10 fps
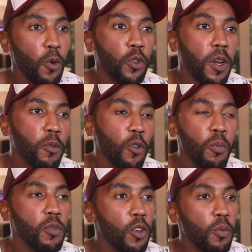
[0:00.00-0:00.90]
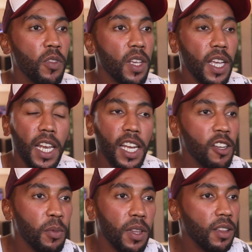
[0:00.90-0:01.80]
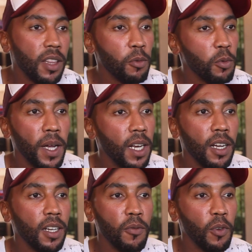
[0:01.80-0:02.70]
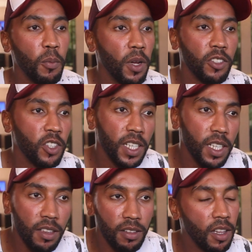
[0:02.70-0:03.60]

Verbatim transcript: وضربتهم مشاو مزيان قال علاش ما تضربش بحال هكا في الماتش يعني